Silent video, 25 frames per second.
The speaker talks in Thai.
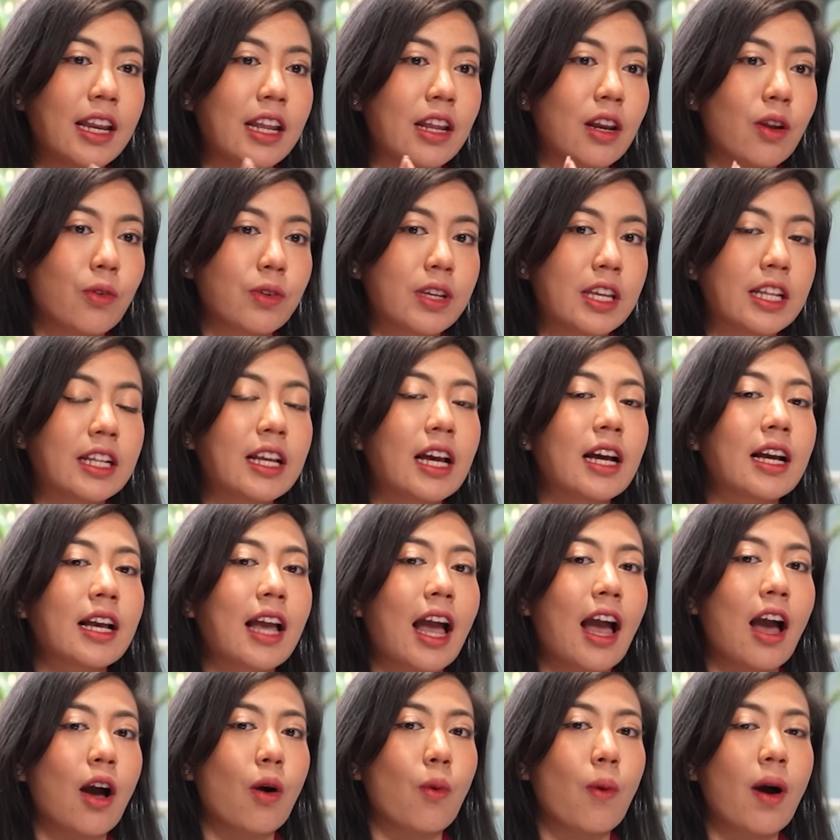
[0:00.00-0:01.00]
นนี้เราคิดกลา
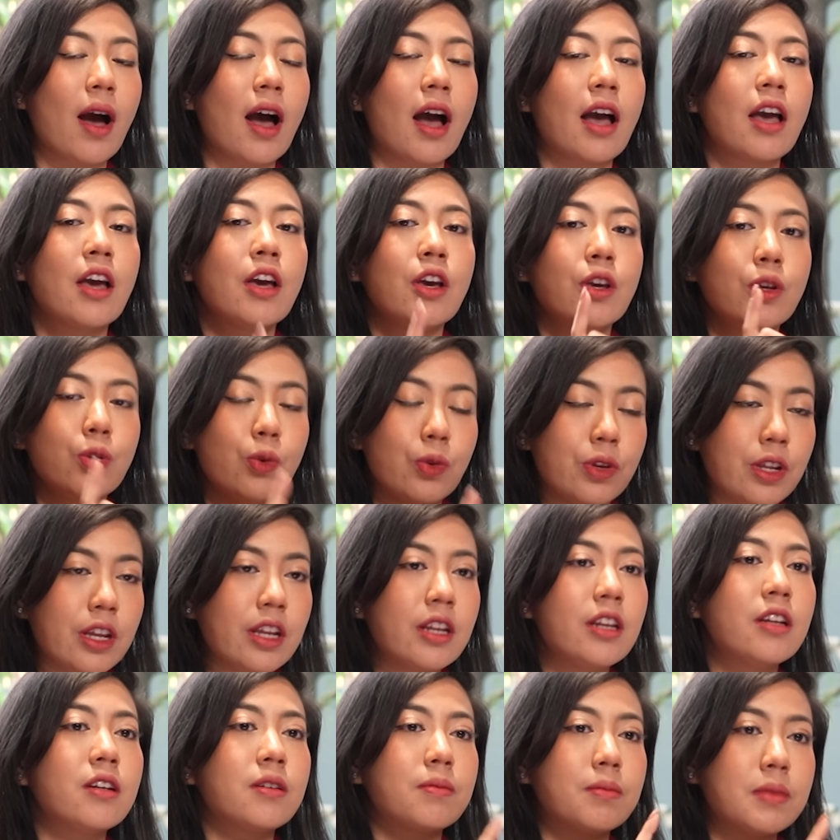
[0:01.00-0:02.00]
งๆว่าอยู่
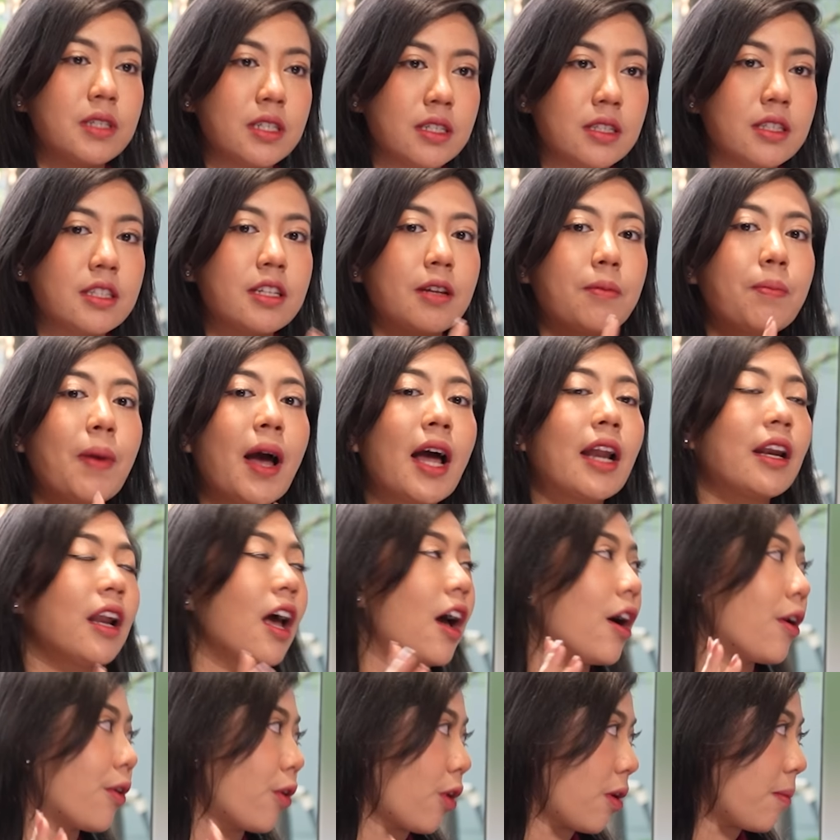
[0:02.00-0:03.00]
ที่ หนึ่งหมื่นเจ็ดพัน
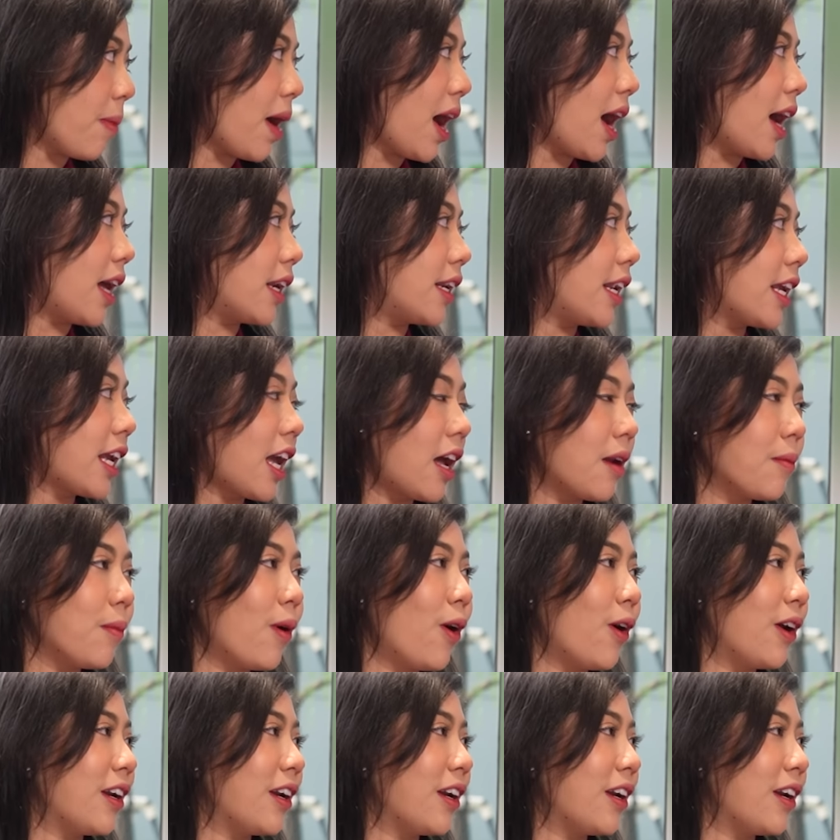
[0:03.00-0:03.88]
ห้าร้อย บาทในการผ่